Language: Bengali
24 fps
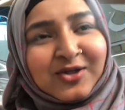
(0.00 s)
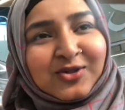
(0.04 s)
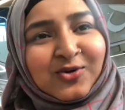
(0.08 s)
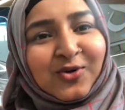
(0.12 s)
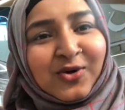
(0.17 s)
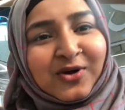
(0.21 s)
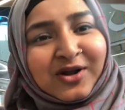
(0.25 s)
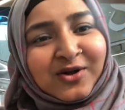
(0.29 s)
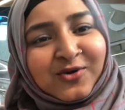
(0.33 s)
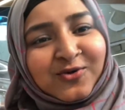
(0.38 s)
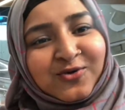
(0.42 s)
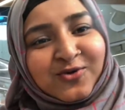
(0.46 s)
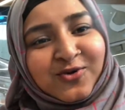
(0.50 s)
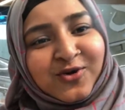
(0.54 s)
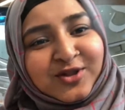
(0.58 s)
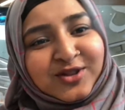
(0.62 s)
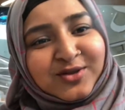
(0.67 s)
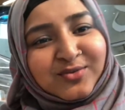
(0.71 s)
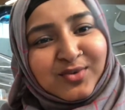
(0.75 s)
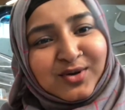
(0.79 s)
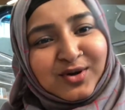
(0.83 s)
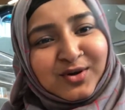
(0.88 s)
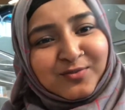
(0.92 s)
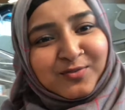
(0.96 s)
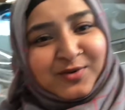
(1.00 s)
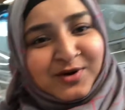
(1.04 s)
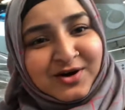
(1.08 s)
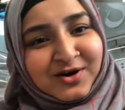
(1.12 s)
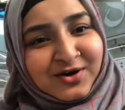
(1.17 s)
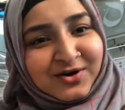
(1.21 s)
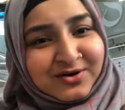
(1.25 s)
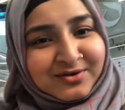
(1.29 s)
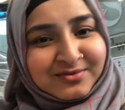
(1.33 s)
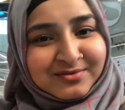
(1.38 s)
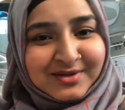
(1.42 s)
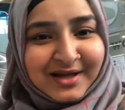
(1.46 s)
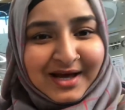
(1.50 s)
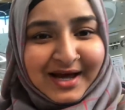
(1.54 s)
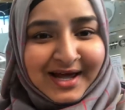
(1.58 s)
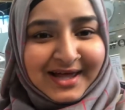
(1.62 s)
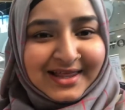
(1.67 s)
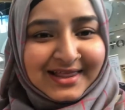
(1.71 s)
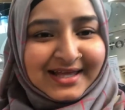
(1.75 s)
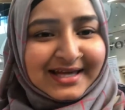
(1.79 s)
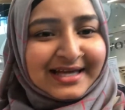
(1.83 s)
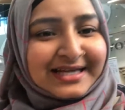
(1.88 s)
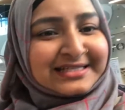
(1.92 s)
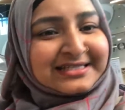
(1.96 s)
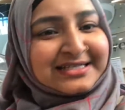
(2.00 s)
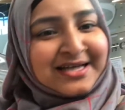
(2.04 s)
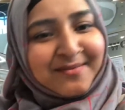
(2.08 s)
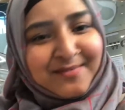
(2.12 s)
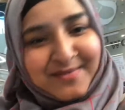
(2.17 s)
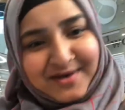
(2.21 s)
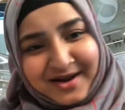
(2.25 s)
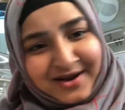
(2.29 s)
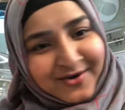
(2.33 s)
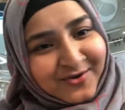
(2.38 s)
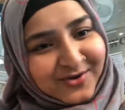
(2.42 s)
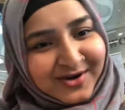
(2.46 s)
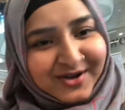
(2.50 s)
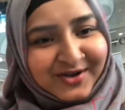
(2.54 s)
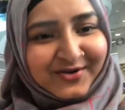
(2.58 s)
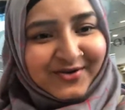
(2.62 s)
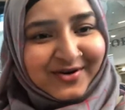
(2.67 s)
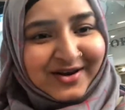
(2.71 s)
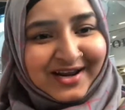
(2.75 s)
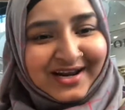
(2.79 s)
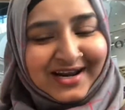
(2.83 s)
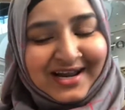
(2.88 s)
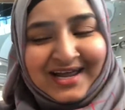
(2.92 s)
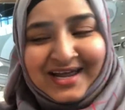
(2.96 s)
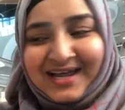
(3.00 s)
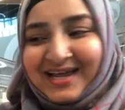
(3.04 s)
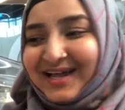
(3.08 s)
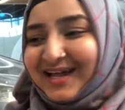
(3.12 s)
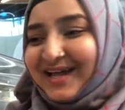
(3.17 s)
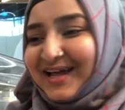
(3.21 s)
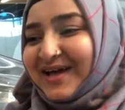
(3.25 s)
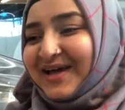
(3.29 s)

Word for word: তো অনেকক্ষণ কথা বলার পরে তাকায় দেখি যে আমি রেকর্ডই করি নাই